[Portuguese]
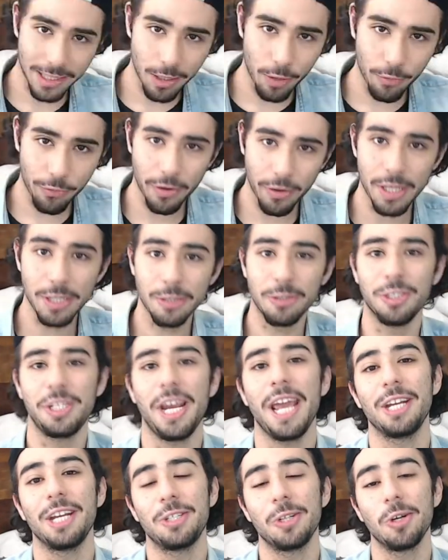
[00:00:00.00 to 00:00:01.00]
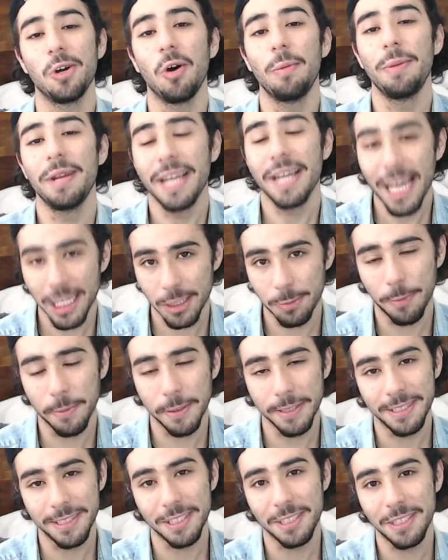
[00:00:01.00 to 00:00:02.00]
Mas então foi isso, gente. Obrigado
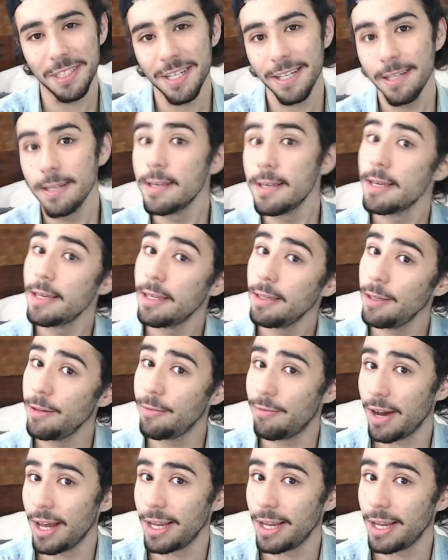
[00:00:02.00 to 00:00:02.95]
por assistir e